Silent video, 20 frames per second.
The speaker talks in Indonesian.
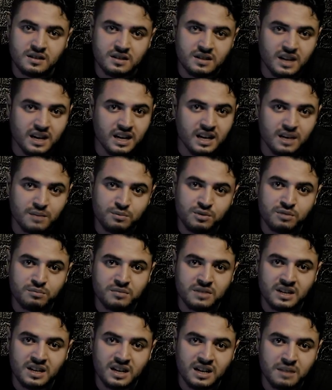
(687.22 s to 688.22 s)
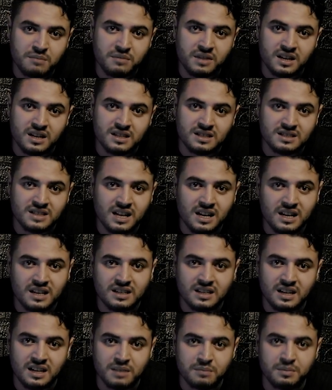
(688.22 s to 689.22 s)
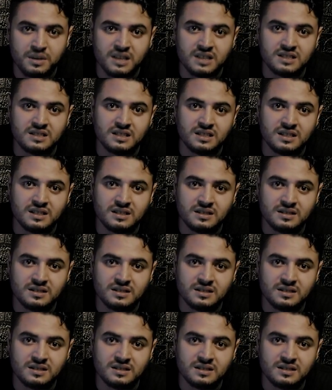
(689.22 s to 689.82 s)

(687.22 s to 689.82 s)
Dagir pun menerima syarat dari Bang J.